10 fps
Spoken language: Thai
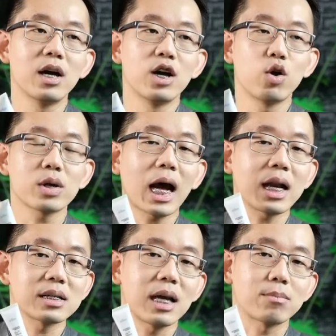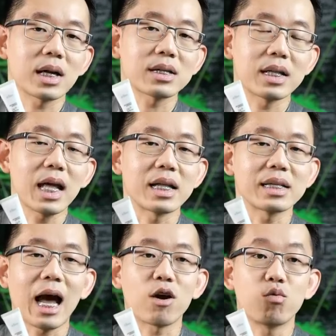ลดการอักเสบจากแสงแดด
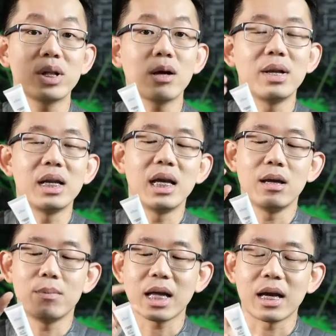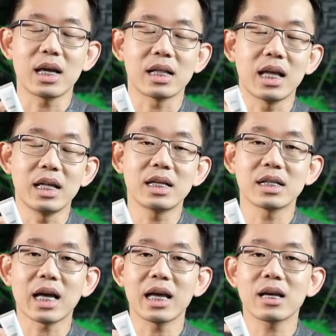จากวิตามินอีภาษาอังกฤษในนี้
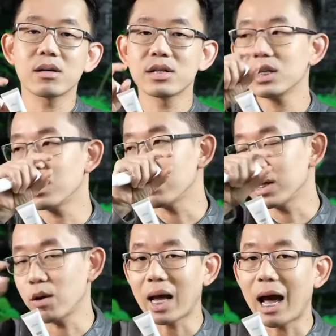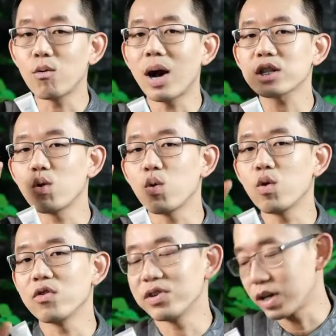จะใช้ชื่อยาวๆว่าโท
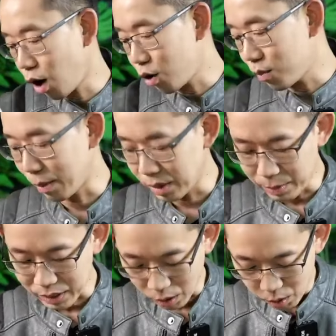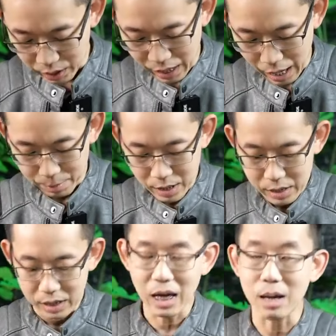โคเฟอรัลแบบนี้เป็นต้นนะครับ
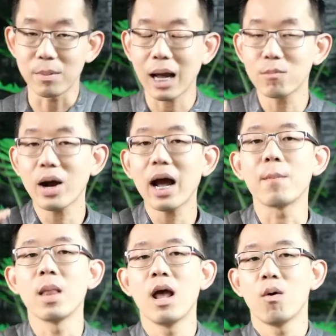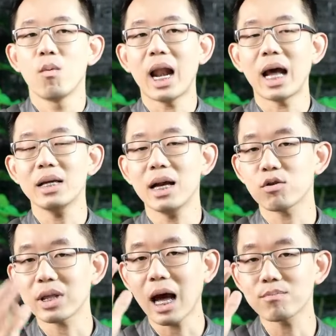สังเกตไหมครับว่าเวลาที่เรา
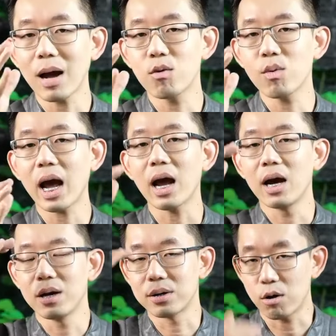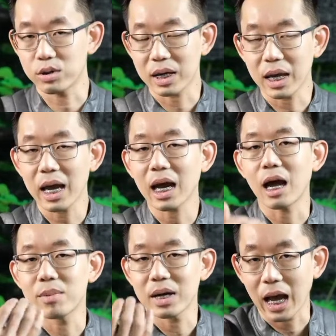ตั้งเป้าว่าเราจะแก้ไข
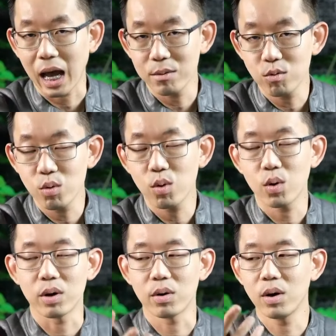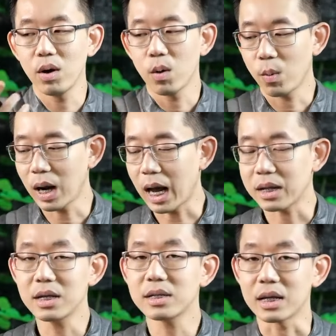ปัญหาให้ผู้คนเวลา
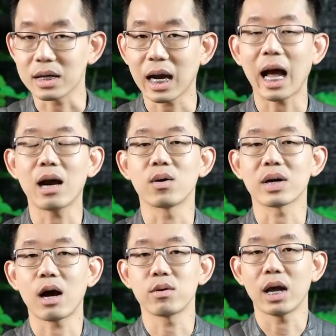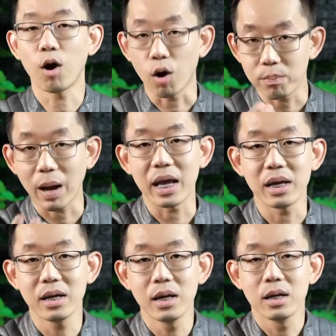ที่สินค้าของเราเนี่ยออกไป
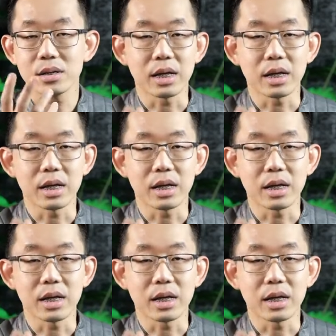สิน